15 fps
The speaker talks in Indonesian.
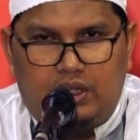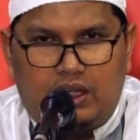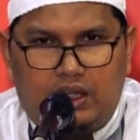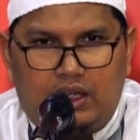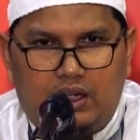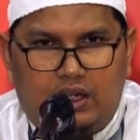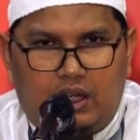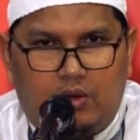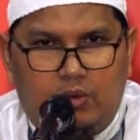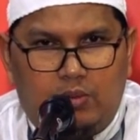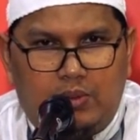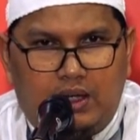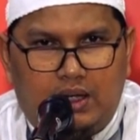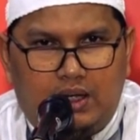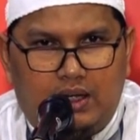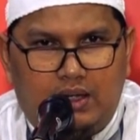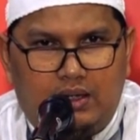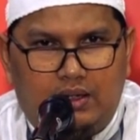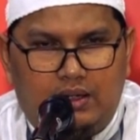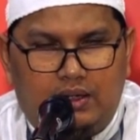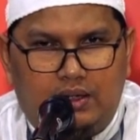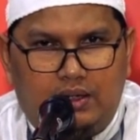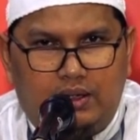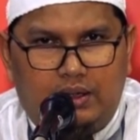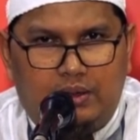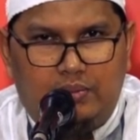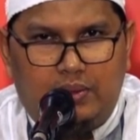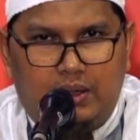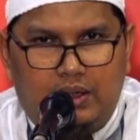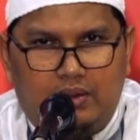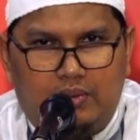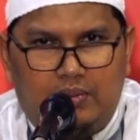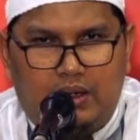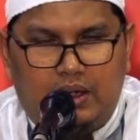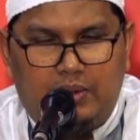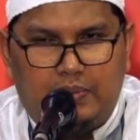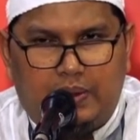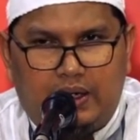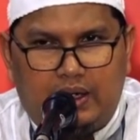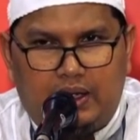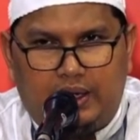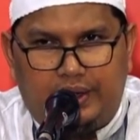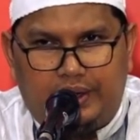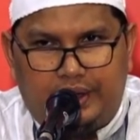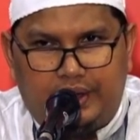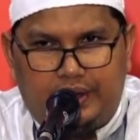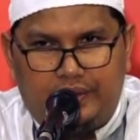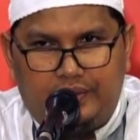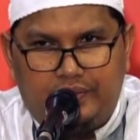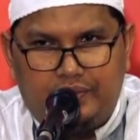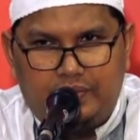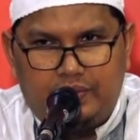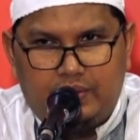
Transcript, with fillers: Jangan kamu makan riba berlipat ganda.